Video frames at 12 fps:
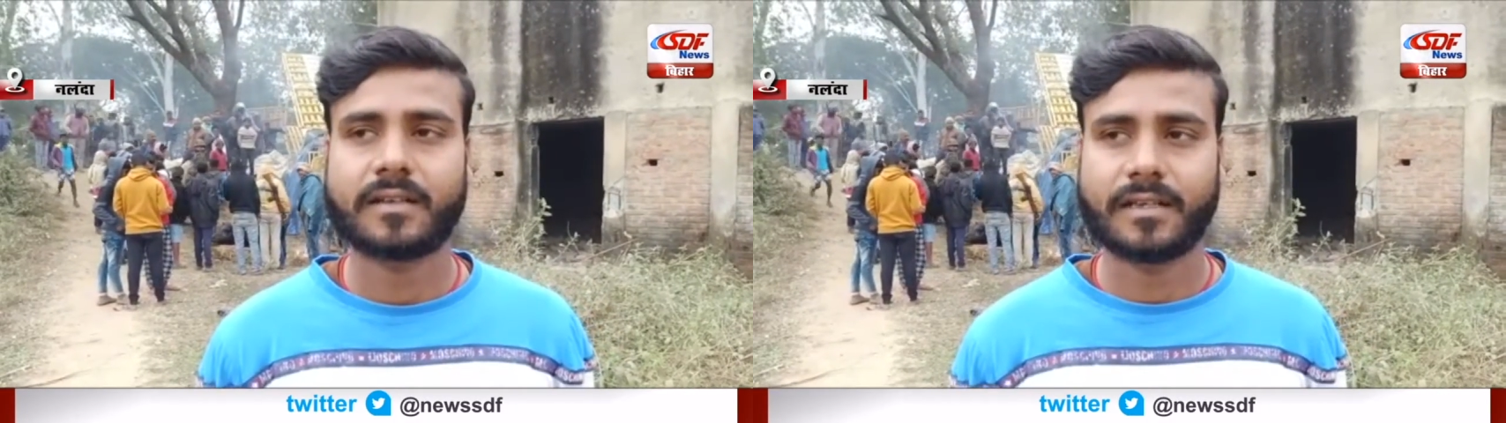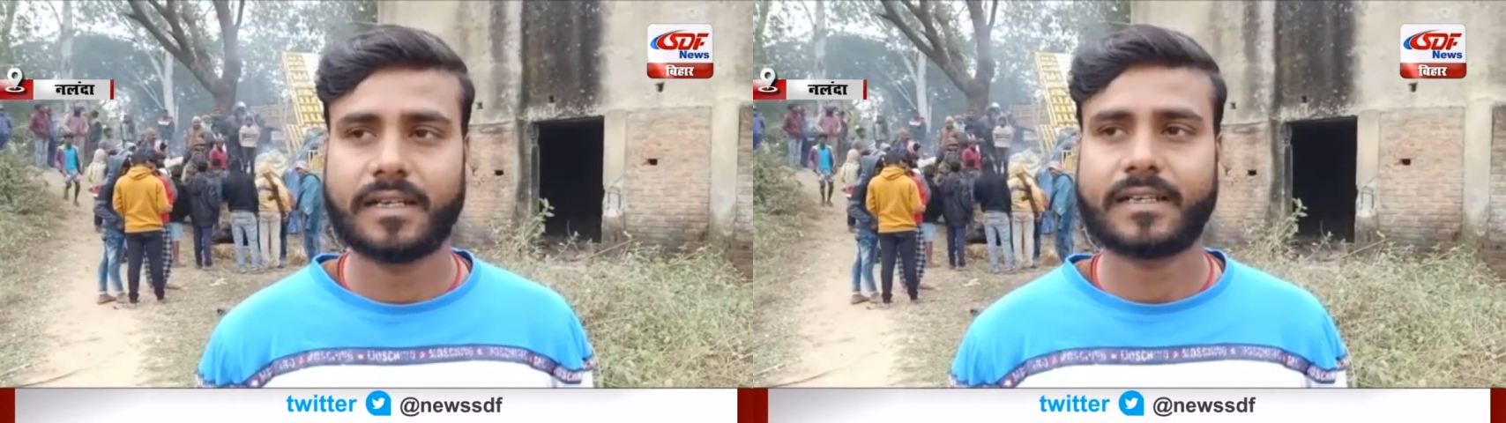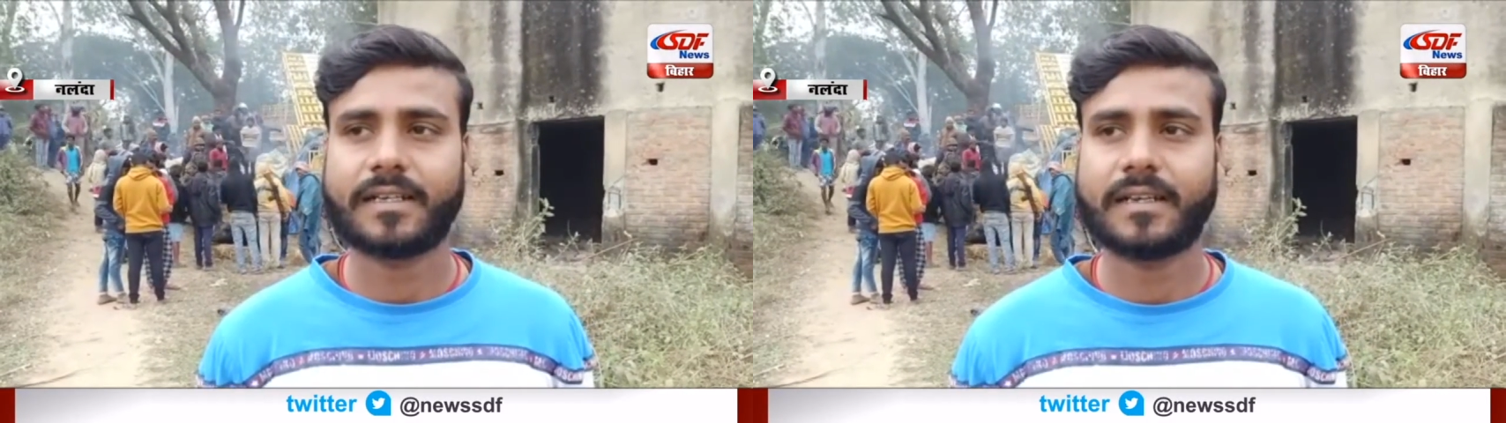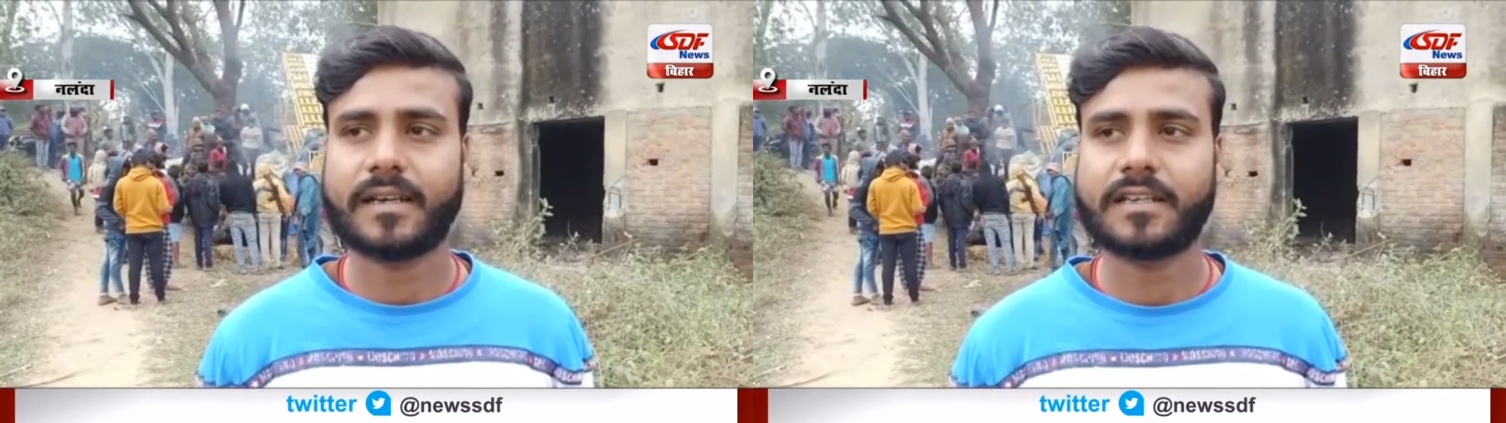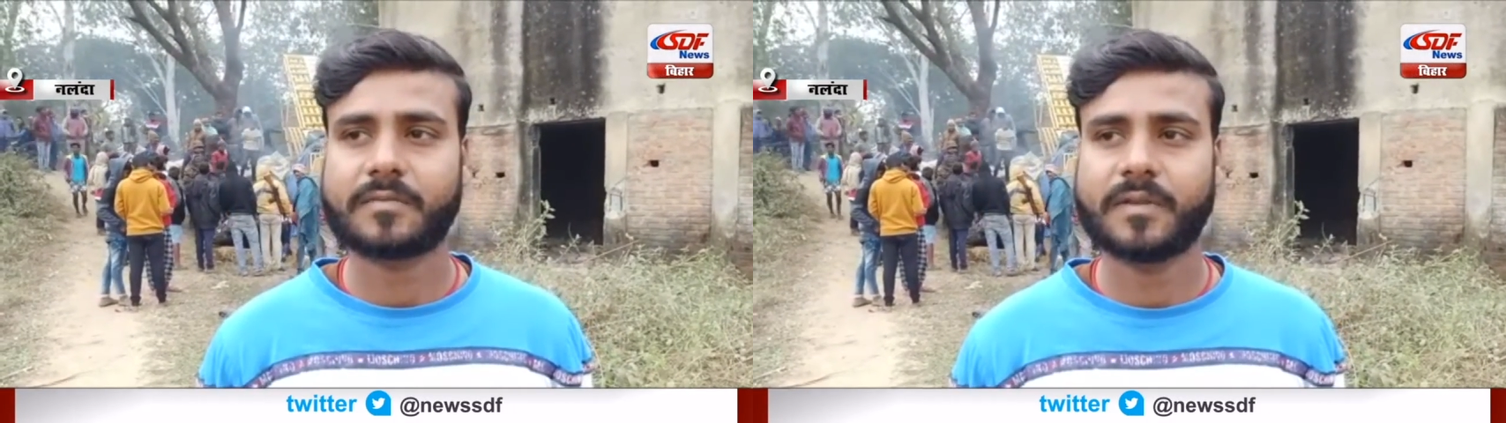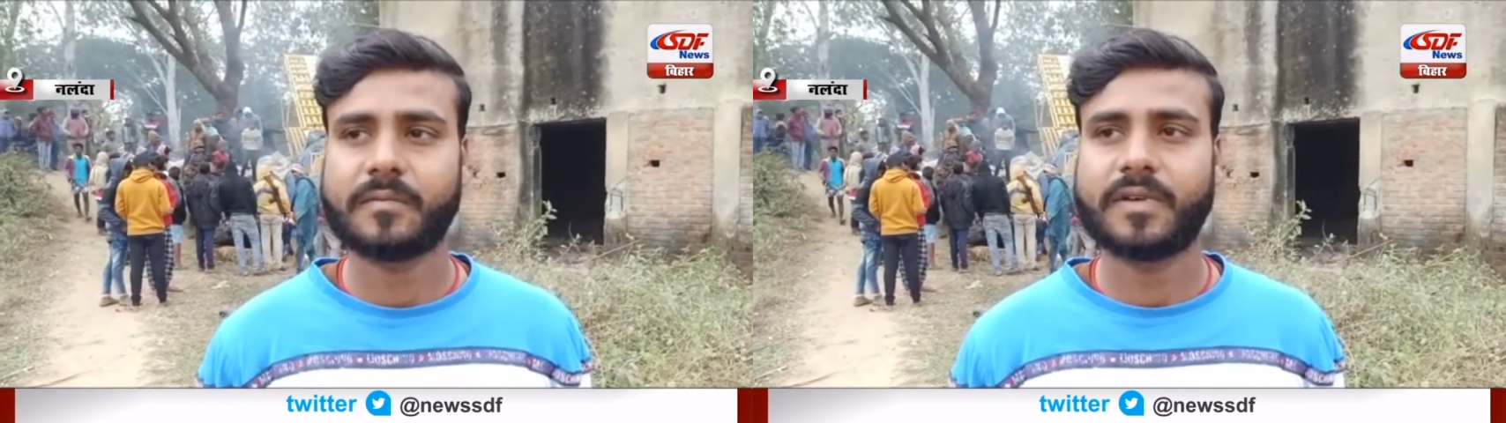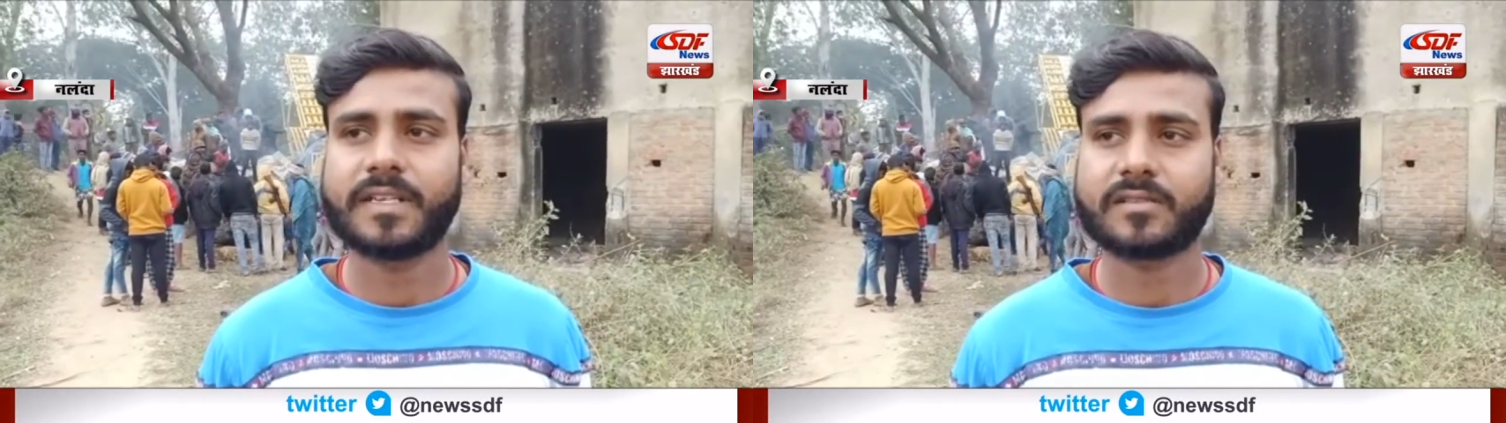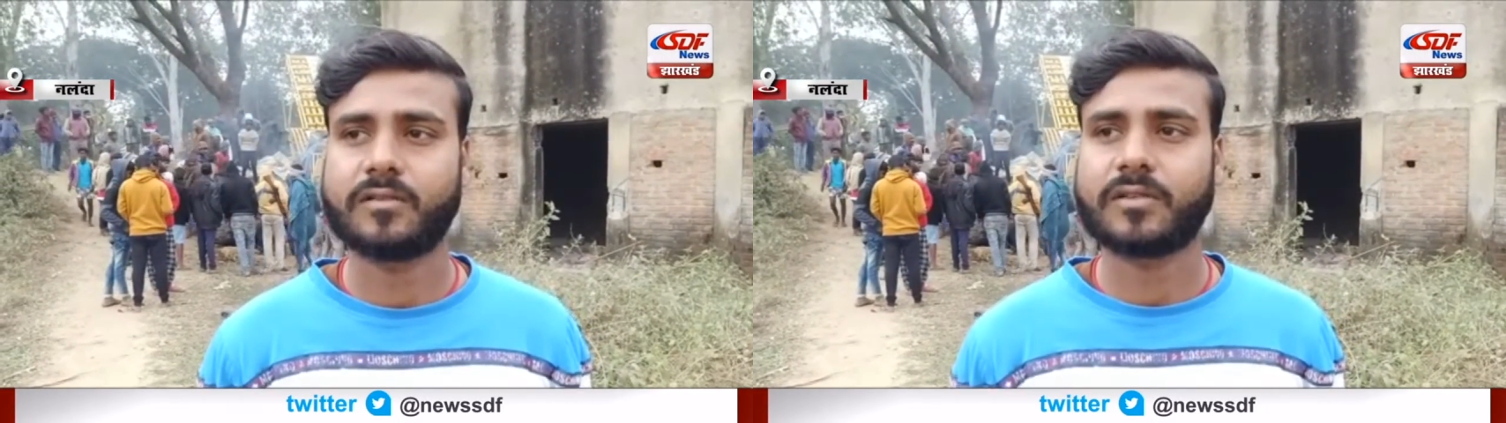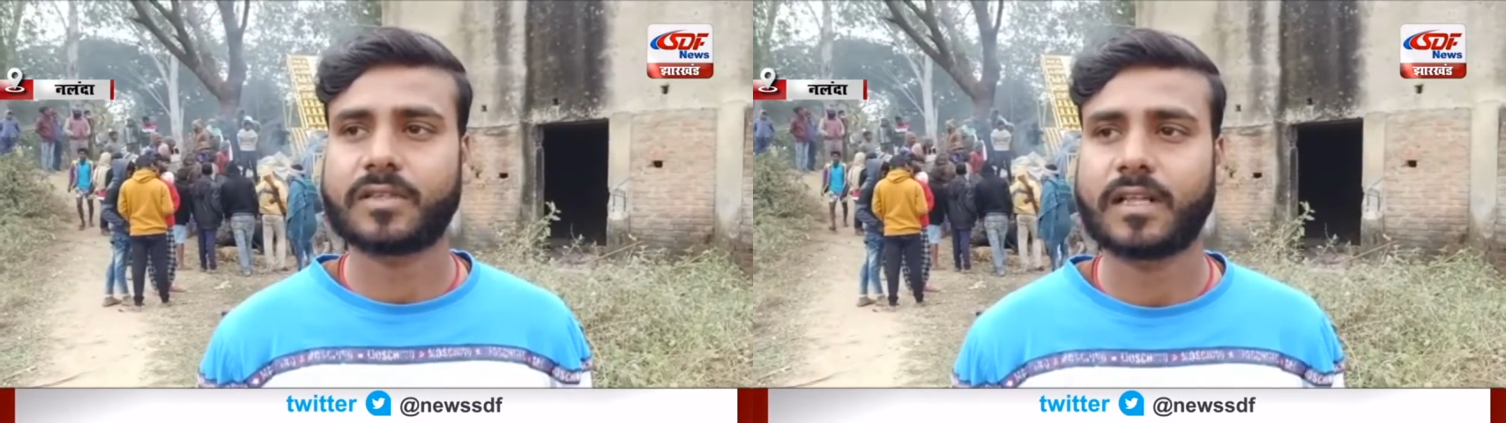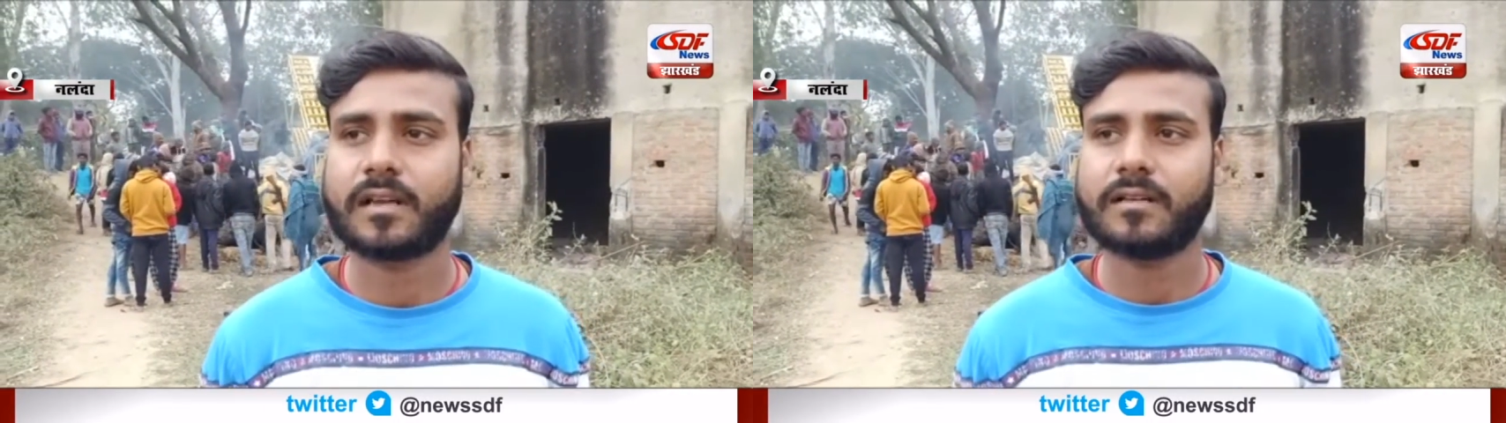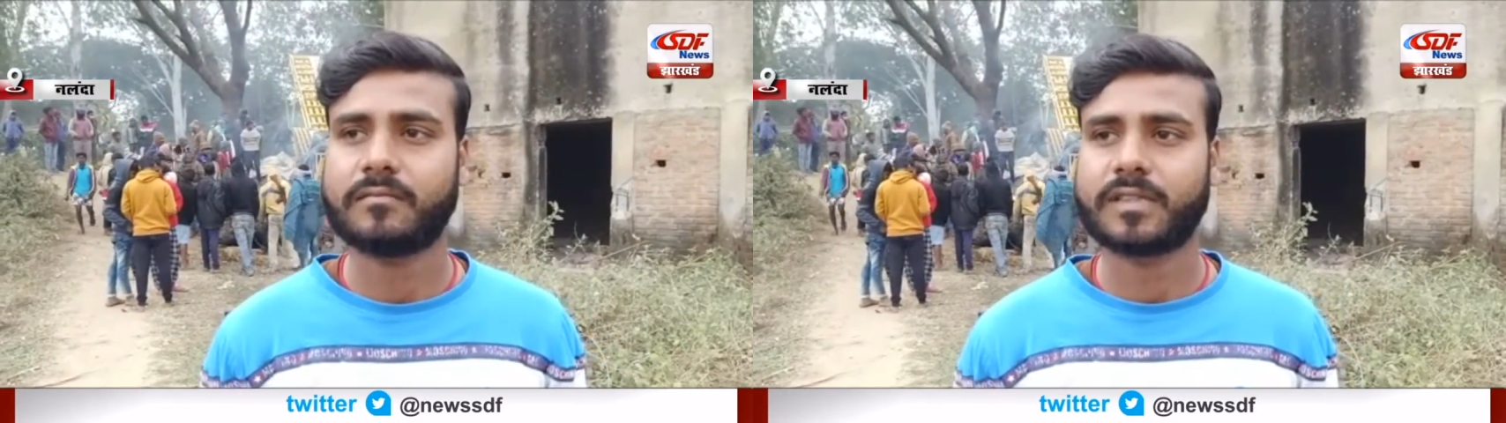कलट गया इसमें भैंस लोट था